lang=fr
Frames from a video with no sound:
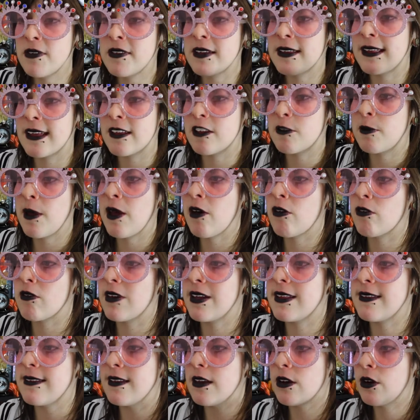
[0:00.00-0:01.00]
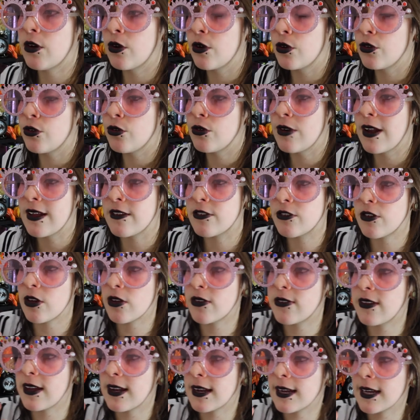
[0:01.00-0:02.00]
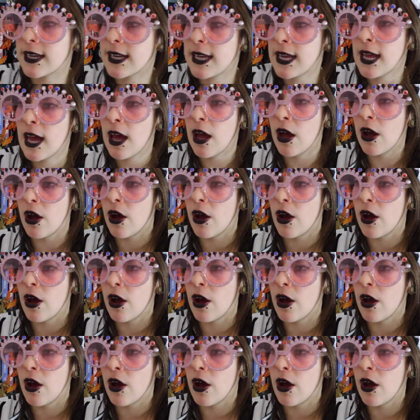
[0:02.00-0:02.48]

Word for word: cet aspect on va dire euh, de la sorcellerie